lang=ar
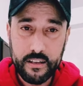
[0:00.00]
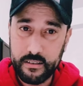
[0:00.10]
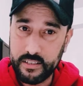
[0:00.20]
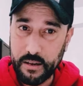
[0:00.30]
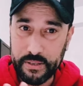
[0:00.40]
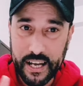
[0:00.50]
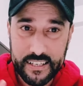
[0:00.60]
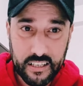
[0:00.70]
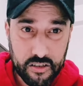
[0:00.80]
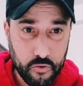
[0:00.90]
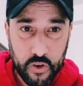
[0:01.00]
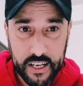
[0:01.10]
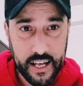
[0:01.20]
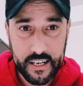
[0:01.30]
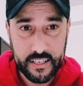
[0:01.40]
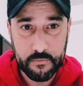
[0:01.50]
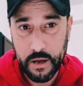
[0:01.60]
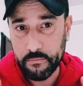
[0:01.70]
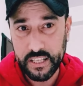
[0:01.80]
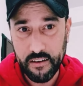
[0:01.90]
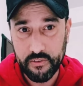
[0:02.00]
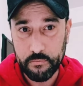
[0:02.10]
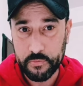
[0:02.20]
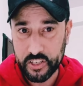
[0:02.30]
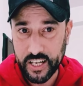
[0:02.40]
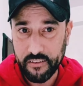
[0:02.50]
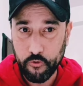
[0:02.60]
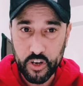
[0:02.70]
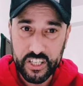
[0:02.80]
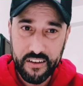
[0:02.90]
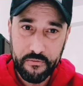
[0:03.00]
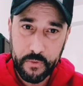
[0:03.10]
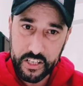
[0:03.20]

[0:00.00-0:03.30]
انت بعدا خاصك تسول على راسك مع مدافع باش تعرف واش دافع مع